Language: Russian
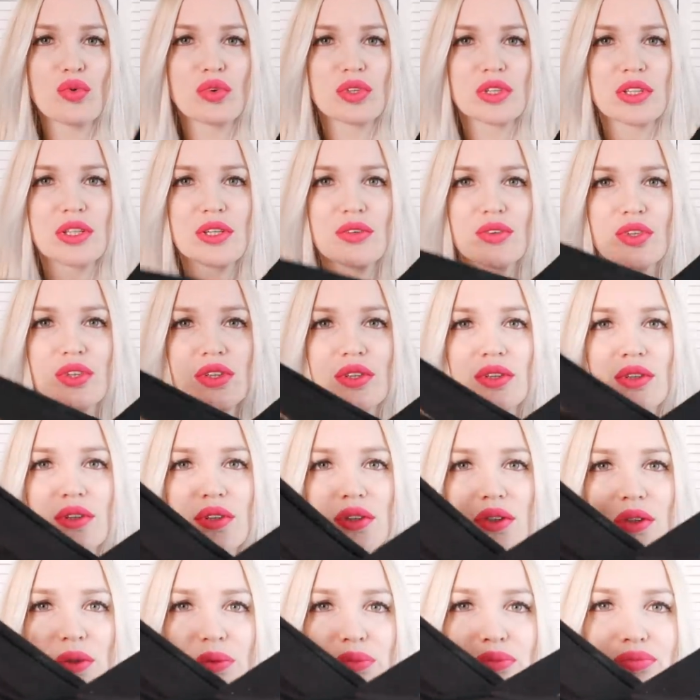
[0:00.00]
Вот эта вот
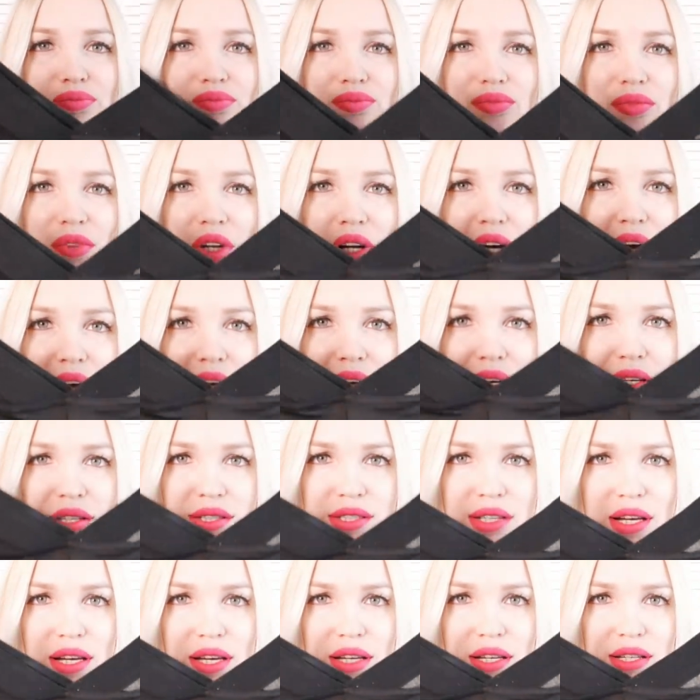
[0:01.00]
э, такая
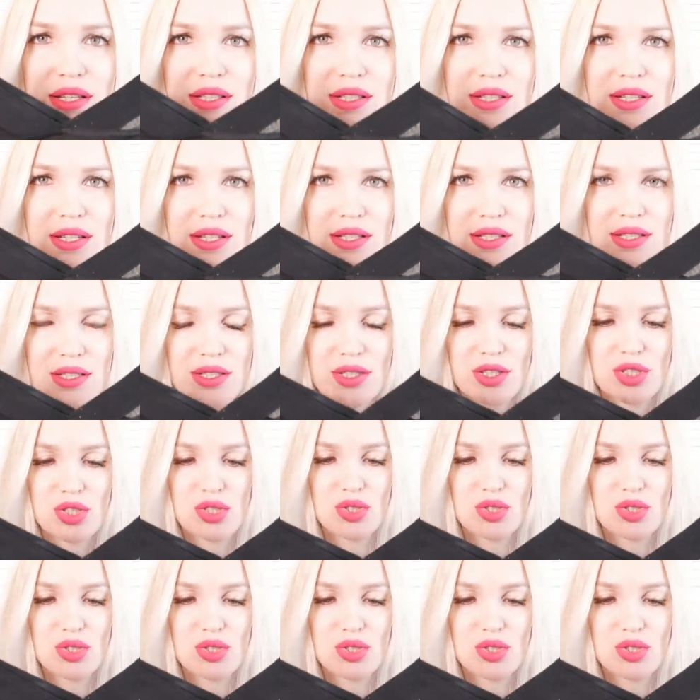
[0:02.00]
идея интересная,